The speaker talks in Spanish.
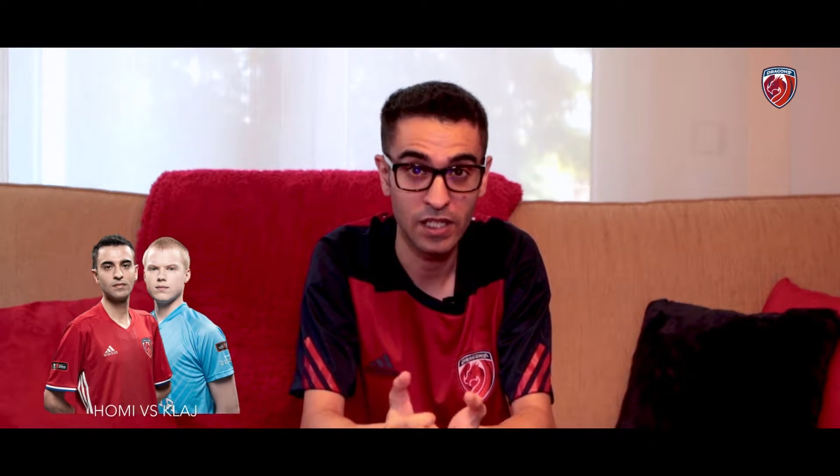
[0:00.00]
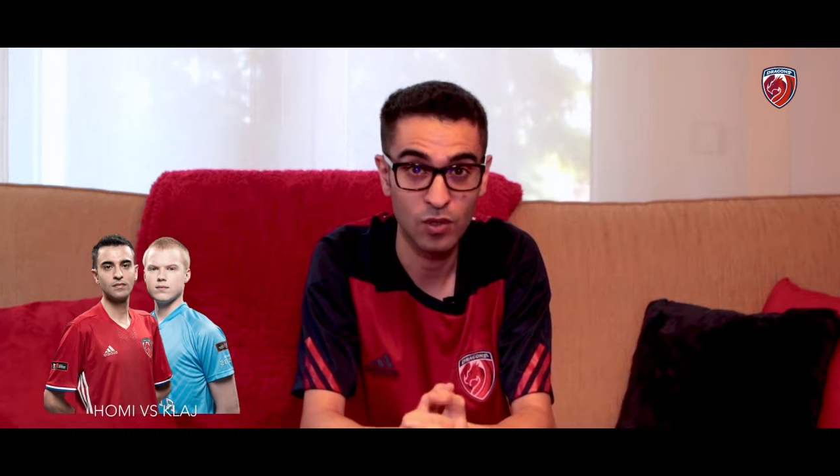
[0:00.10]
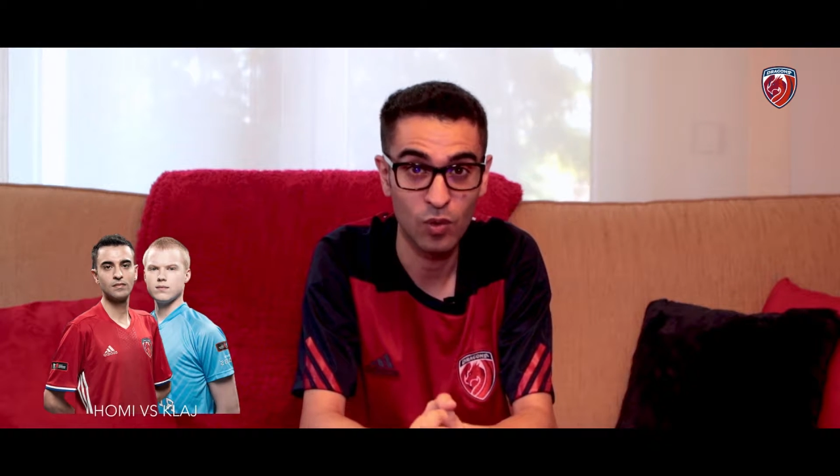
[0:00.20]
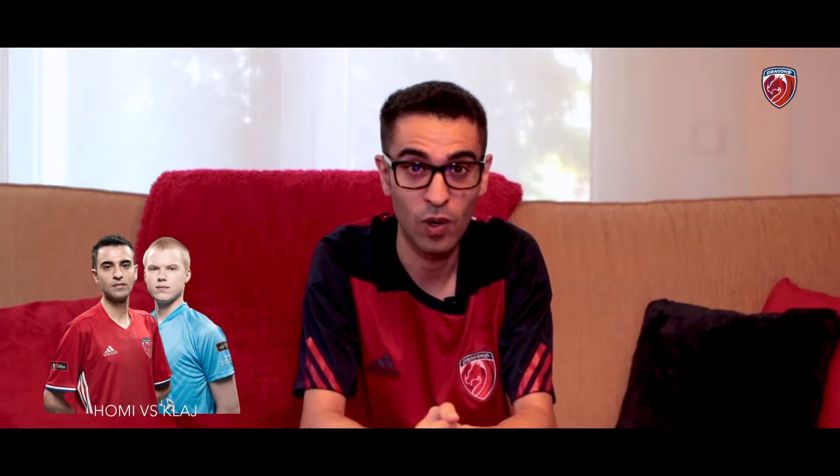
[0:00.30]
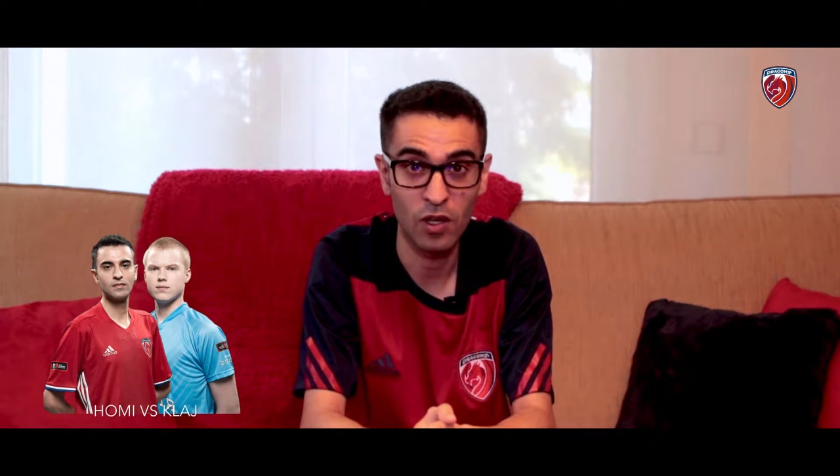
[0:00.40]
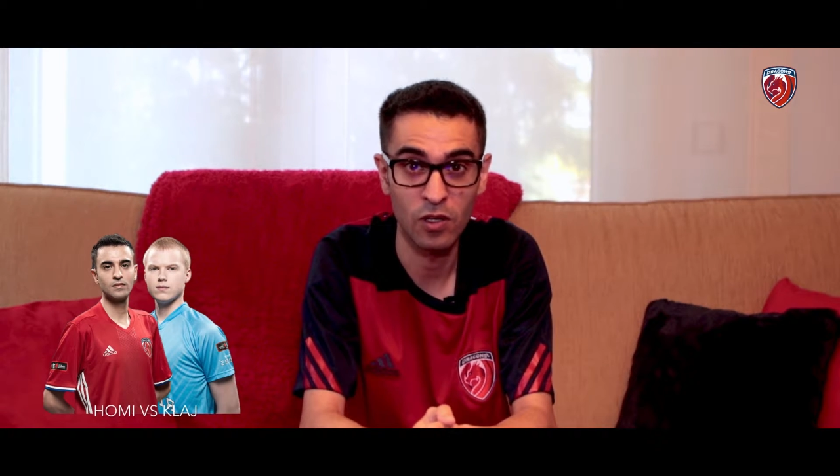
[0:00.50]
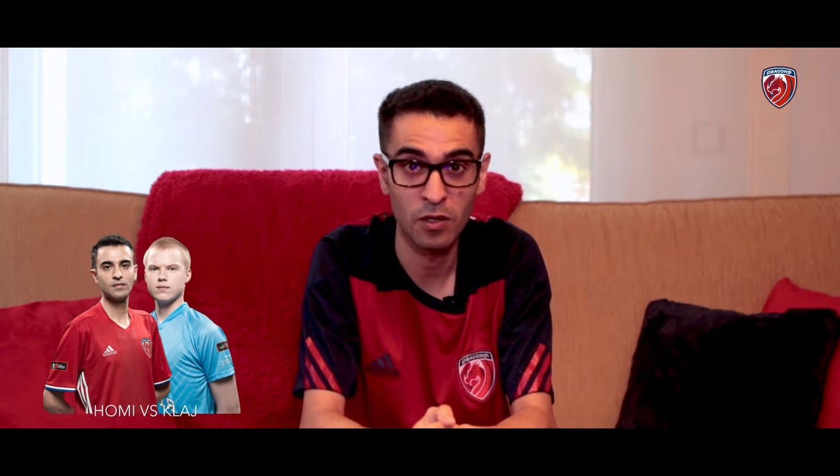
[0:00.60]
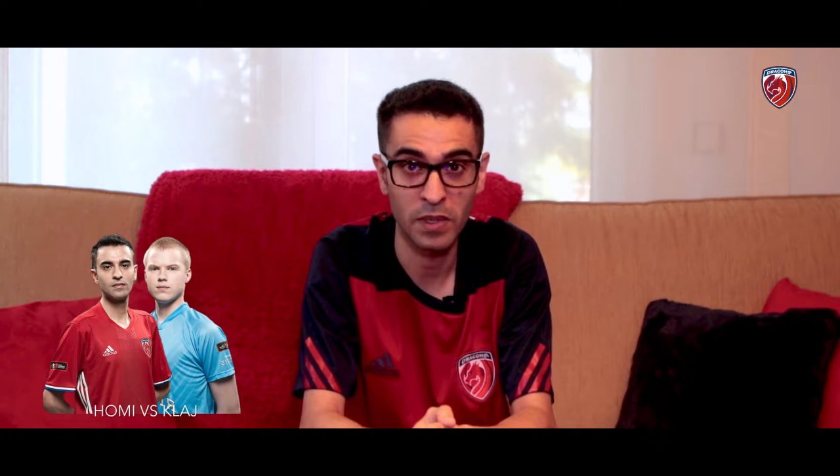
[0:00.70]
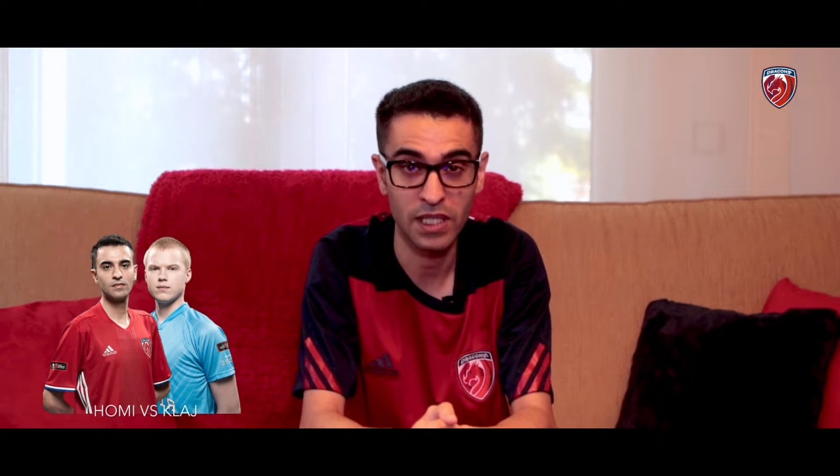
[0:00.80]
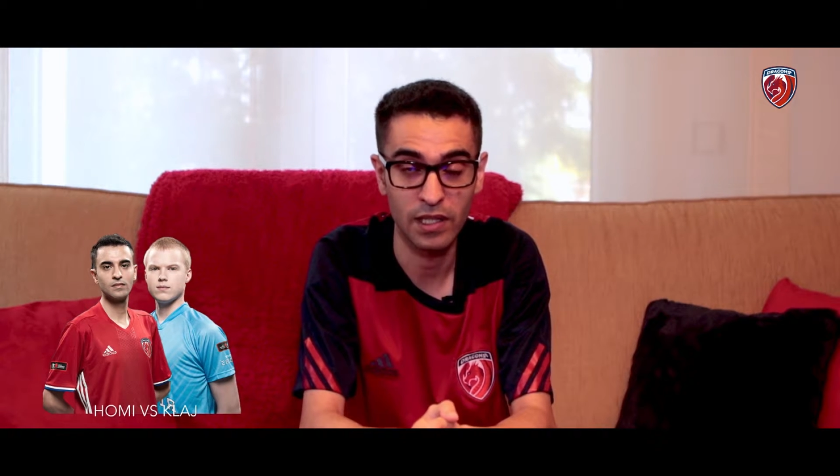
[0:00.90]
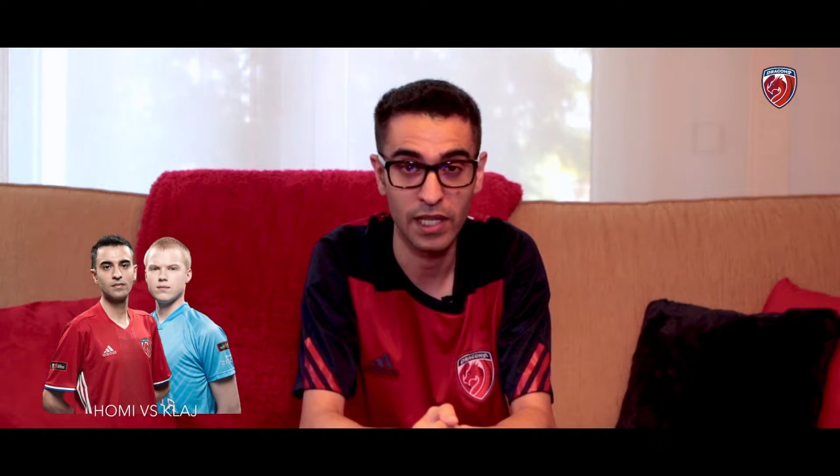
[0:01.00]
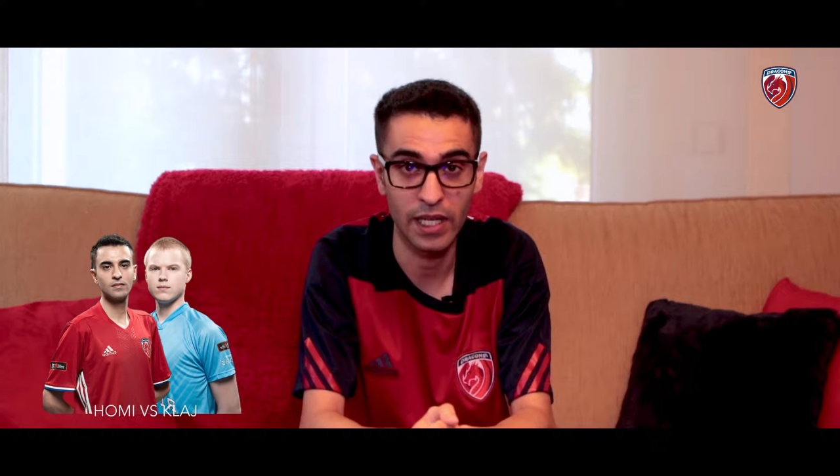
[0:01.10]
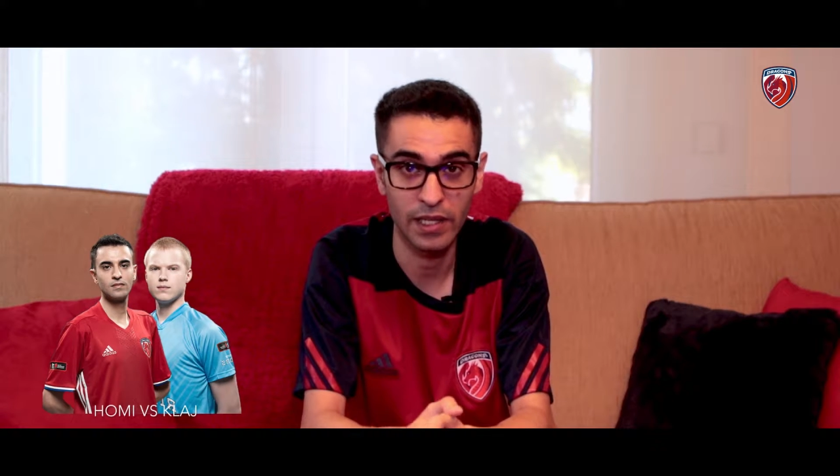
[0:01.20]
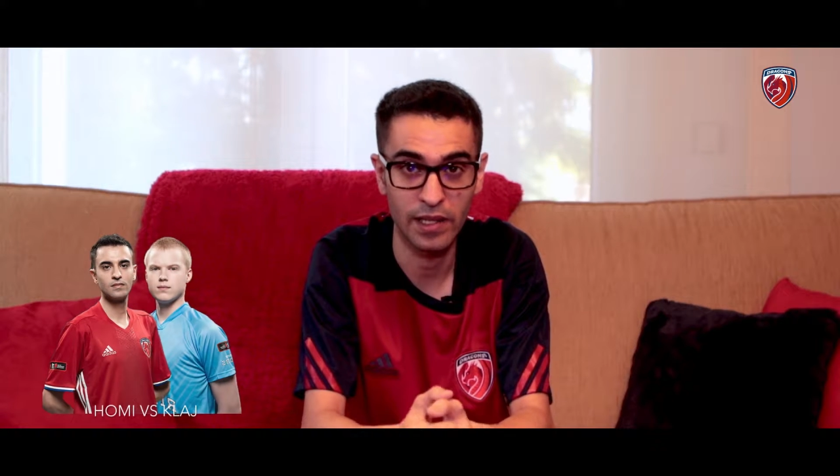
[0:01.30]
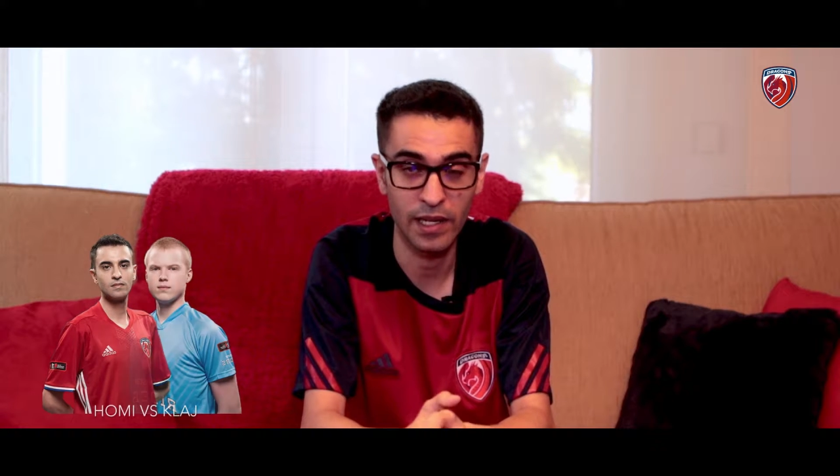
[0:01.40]
es un jugador
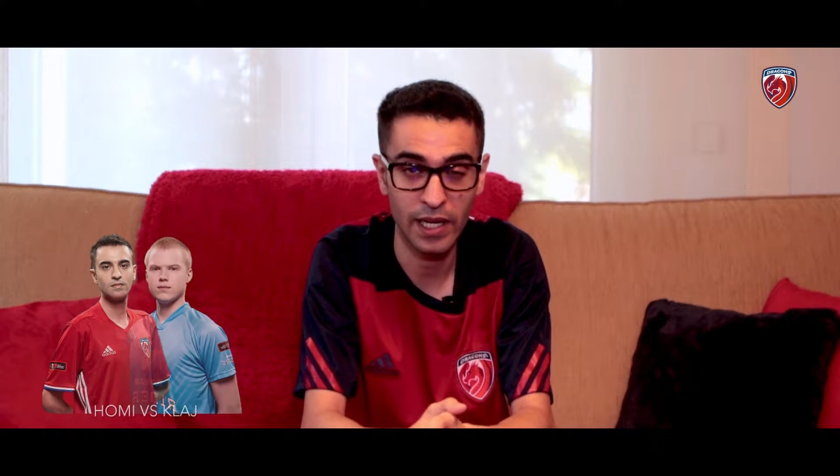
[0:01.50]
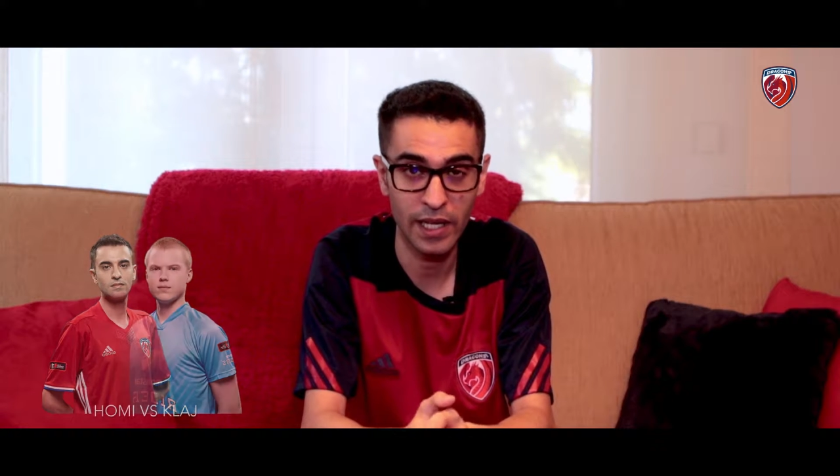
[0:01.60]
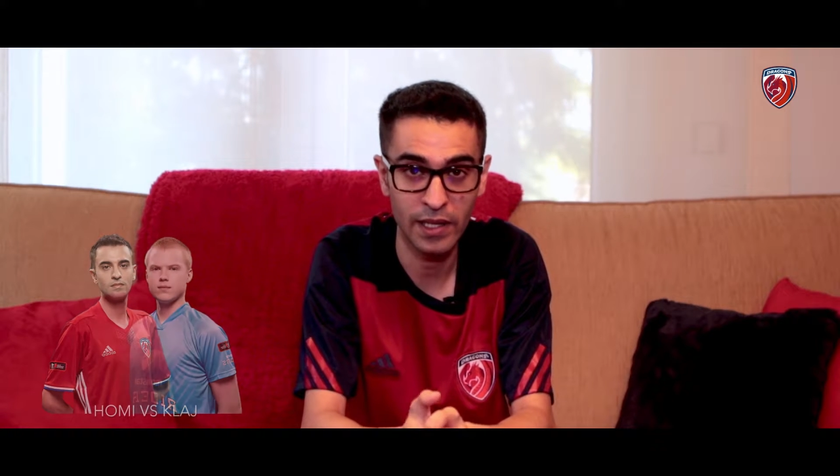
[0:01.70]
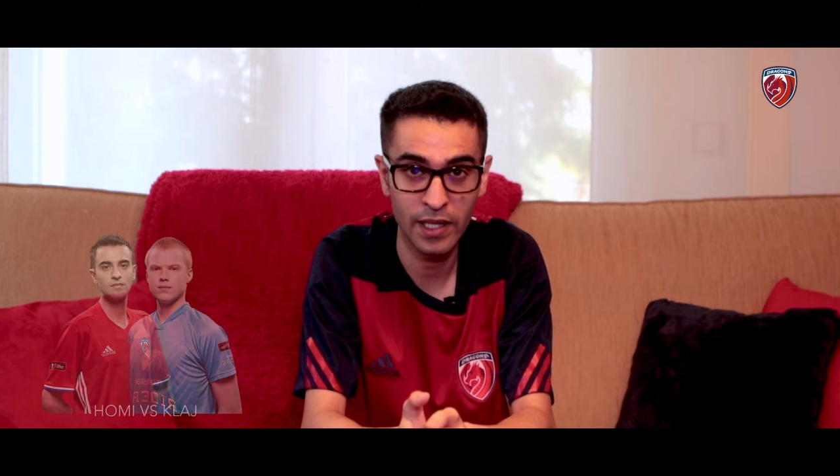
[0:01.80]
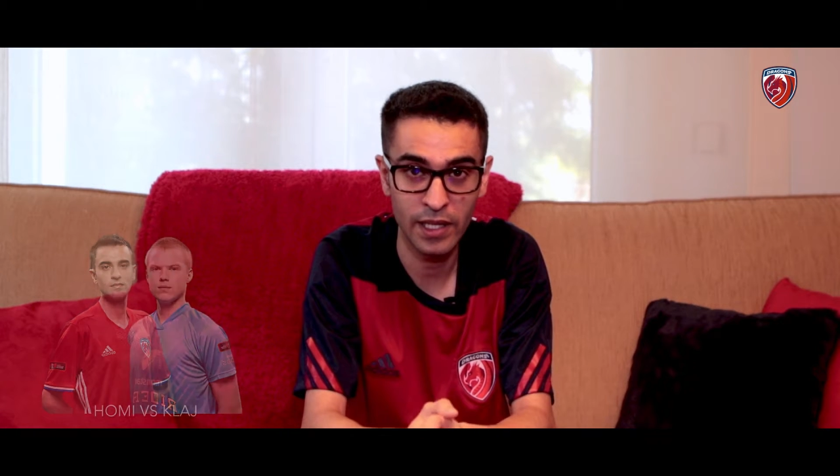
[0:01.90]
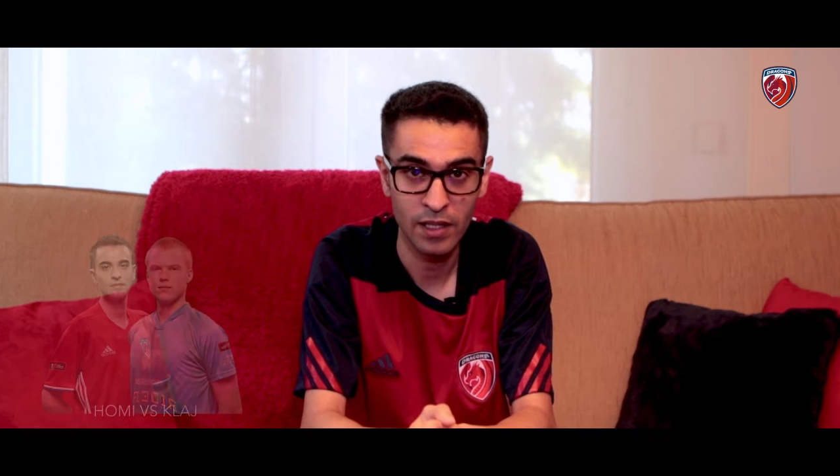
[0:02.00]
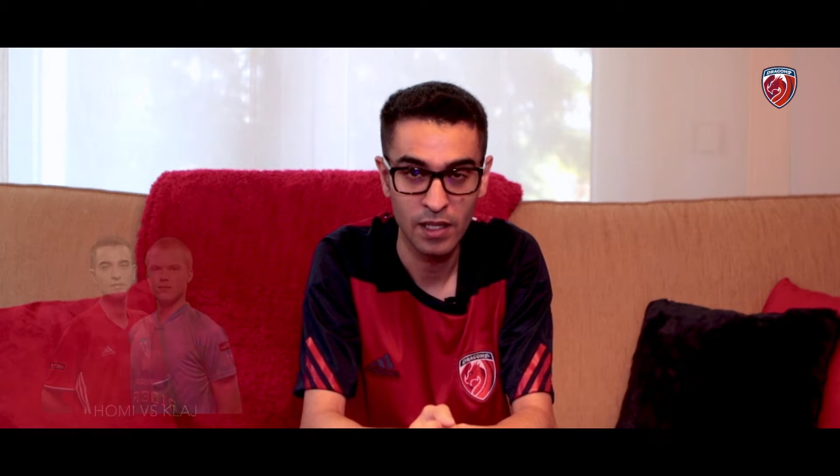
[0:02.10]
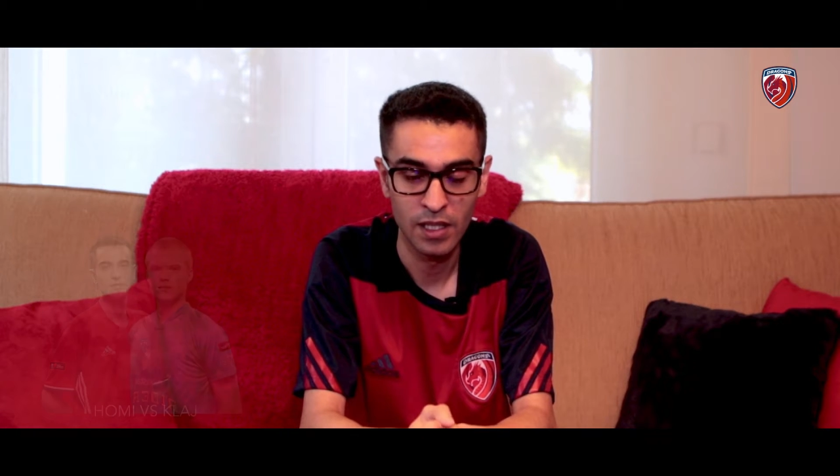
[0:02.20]
bastante inteligente,